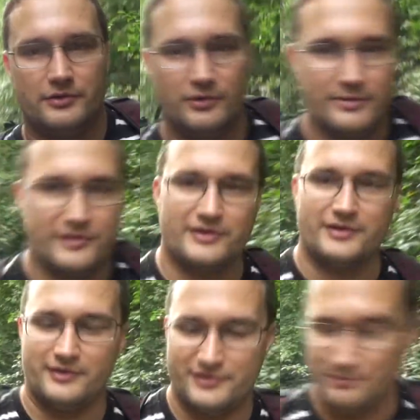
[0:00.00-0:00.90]
что, Борис
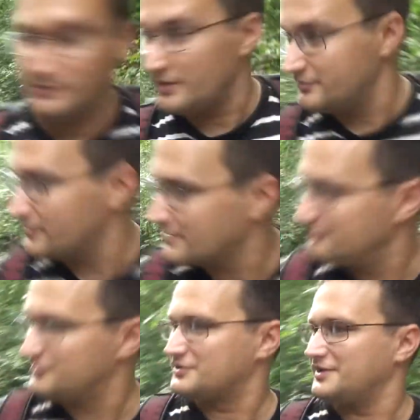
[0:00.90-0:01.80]
Николаевич, сбылась ваша
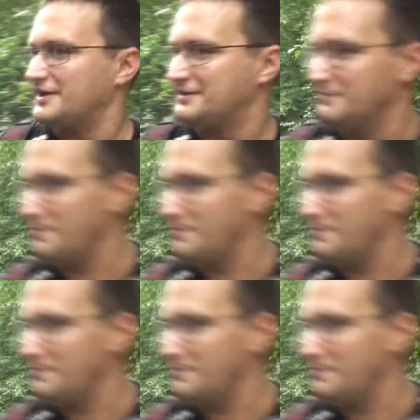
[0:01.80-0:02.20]
мечта? Вы